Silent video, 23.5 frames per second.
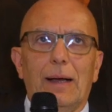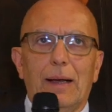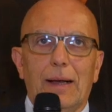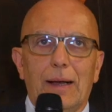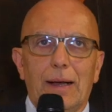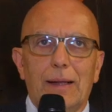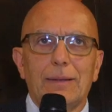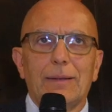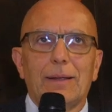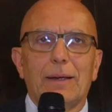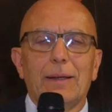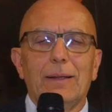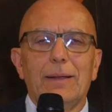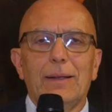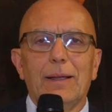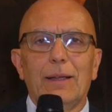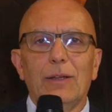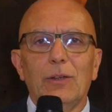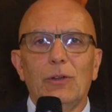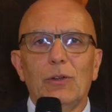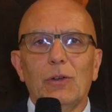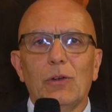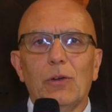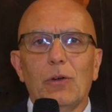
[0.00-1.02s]

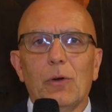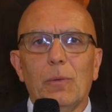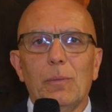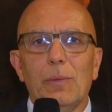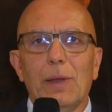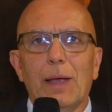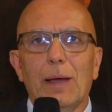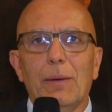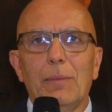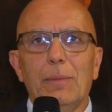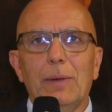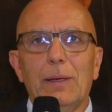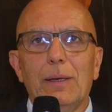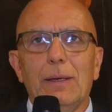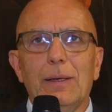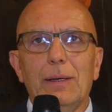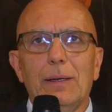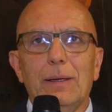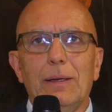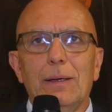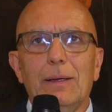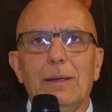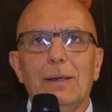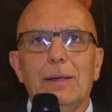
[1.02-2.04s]
altrettanto
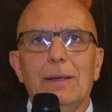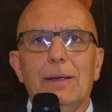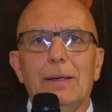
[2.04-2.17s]
encomiabili